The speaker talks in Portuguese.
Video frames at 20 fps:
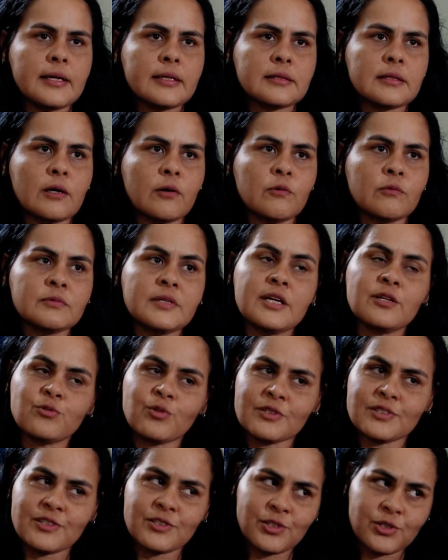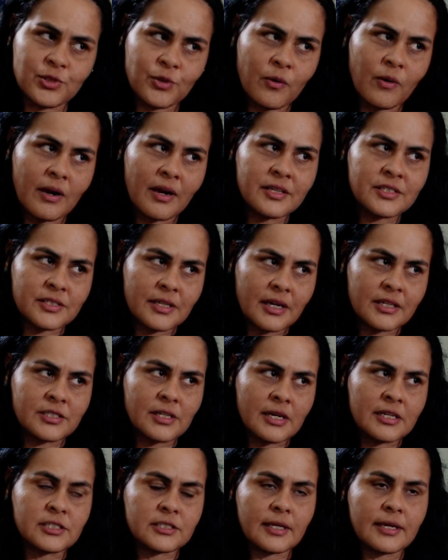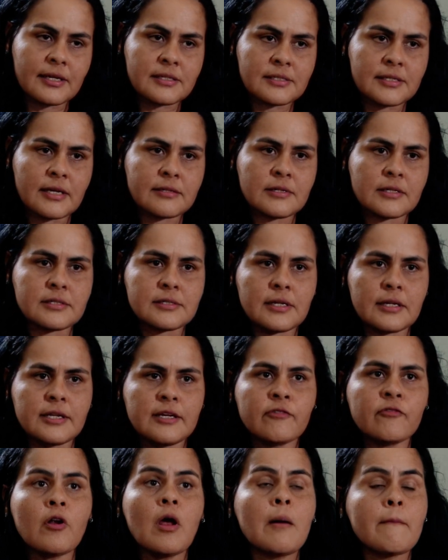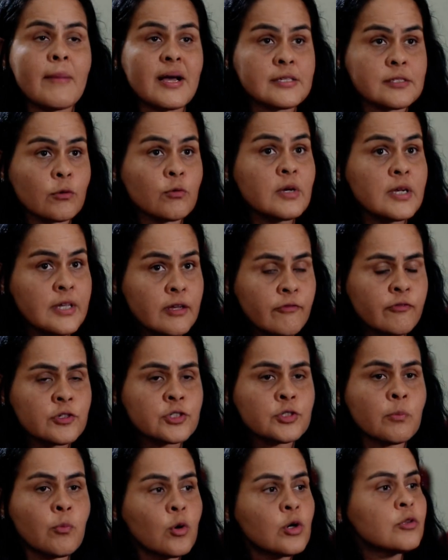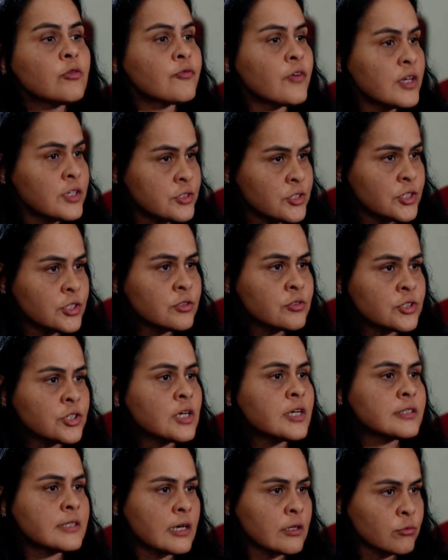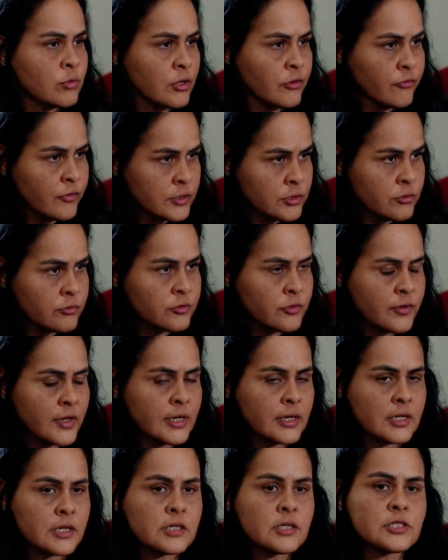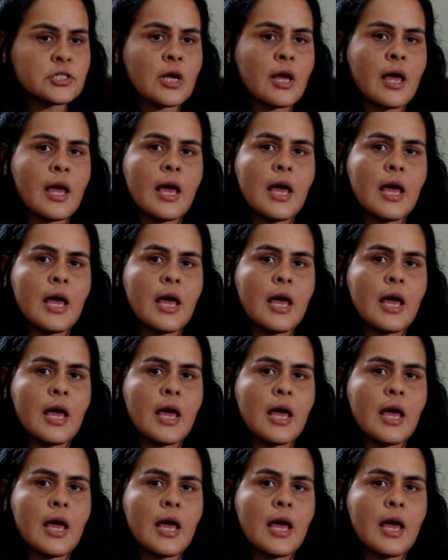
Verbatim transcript: Então, nem todas as escolas elas, eles têm acesso a esse livro, mas são livros muito vendidos de literatura infantil e juvenis